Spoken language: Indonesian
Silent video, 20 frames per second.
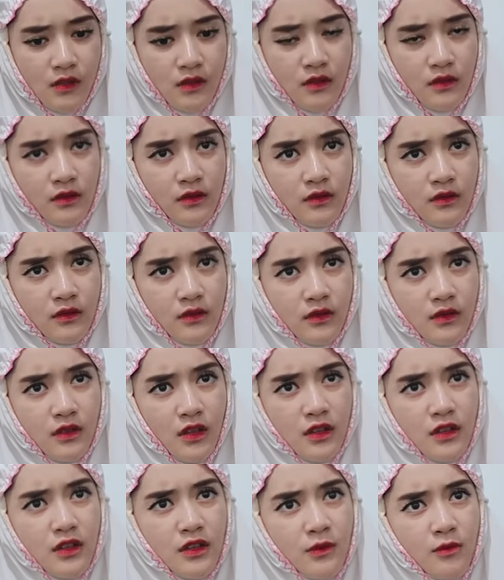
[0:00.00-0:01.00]
soal ilmu agama.
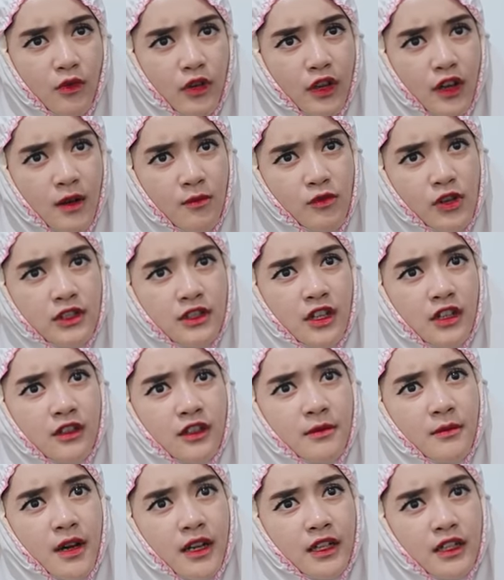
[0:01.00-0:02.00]
Jadi semua yang kamu
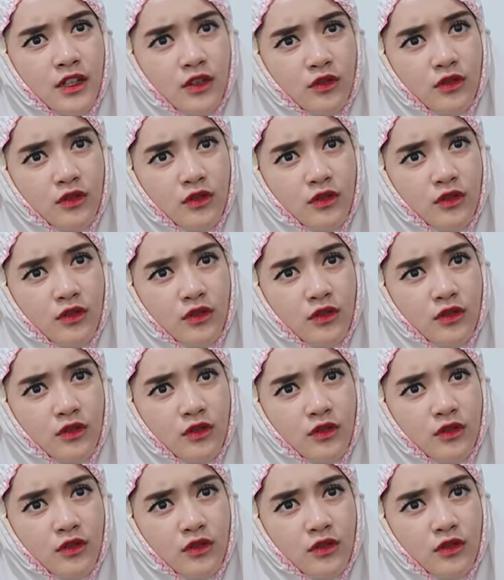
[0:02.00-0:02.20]
ajarin kemarin